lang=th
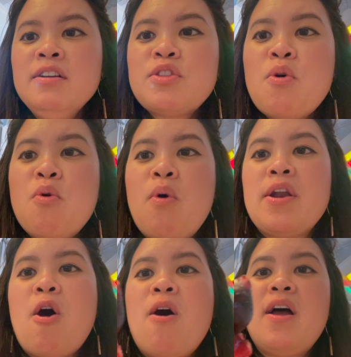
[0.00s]
อตรงหัว
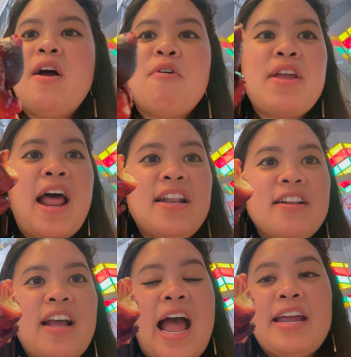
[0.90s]
น้องอ่ะเขายัด
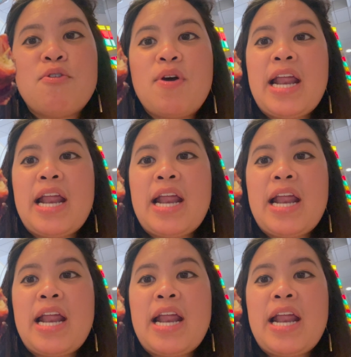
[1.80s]
ไข่นกก